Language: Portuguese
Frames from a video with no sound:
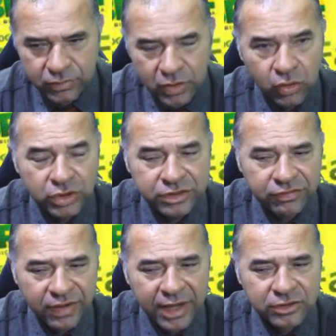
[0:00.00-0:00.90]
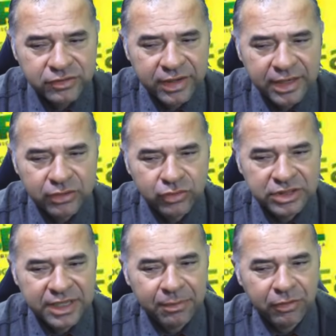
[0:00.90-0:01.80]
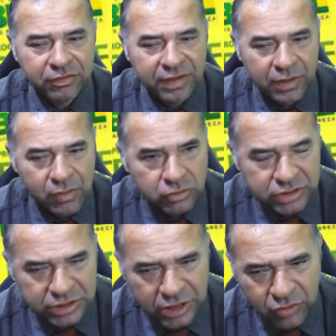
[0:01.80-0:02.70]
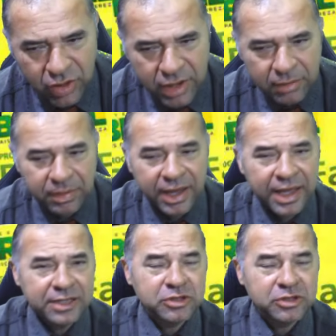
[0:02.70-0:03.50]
onde vários vereadores aprovaram auxílio para eles